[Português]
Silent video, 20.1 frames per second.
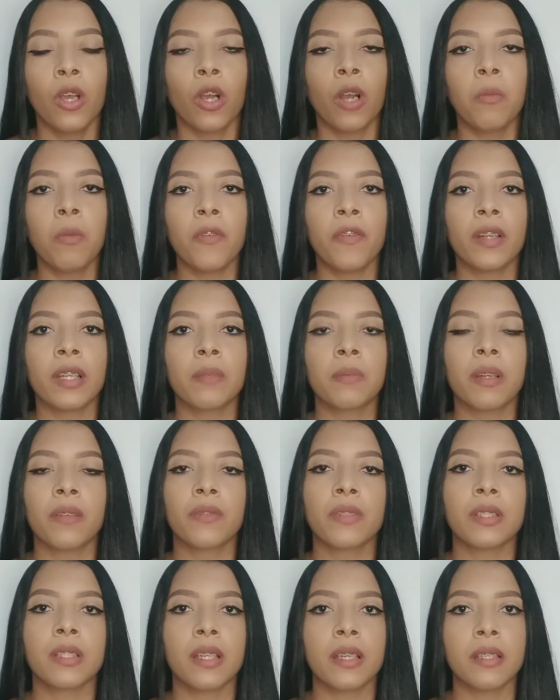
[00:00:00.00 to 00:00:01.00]
Como eu falei pra
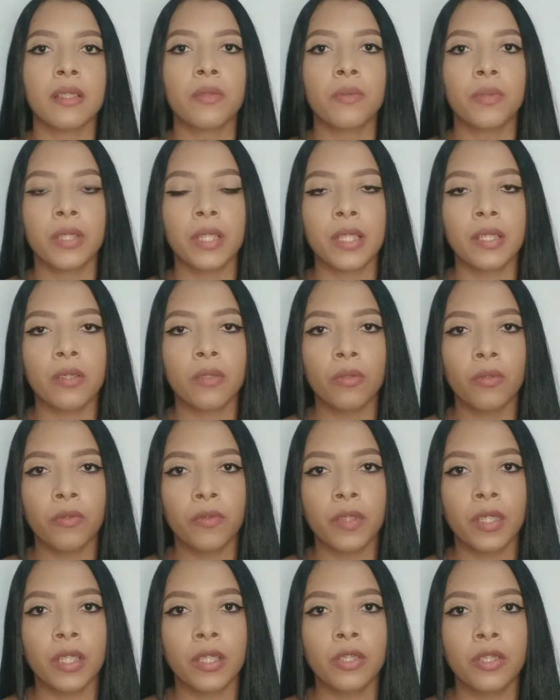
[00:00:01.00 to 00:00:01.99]
vocês no início do
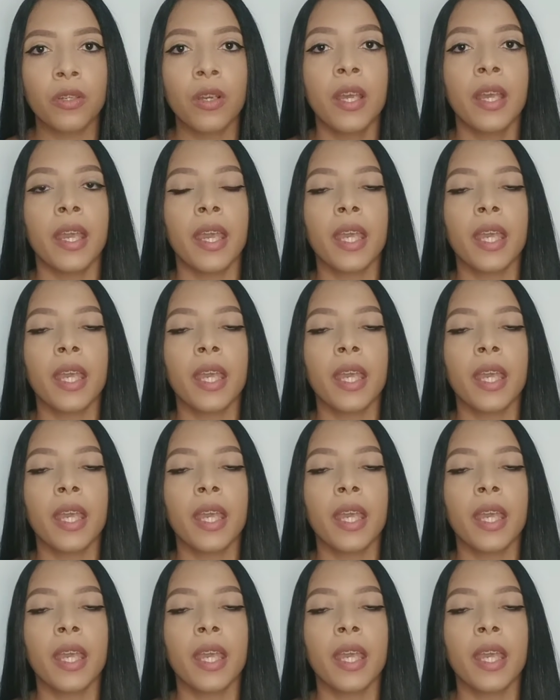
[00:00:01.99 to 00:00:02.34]
vídeo,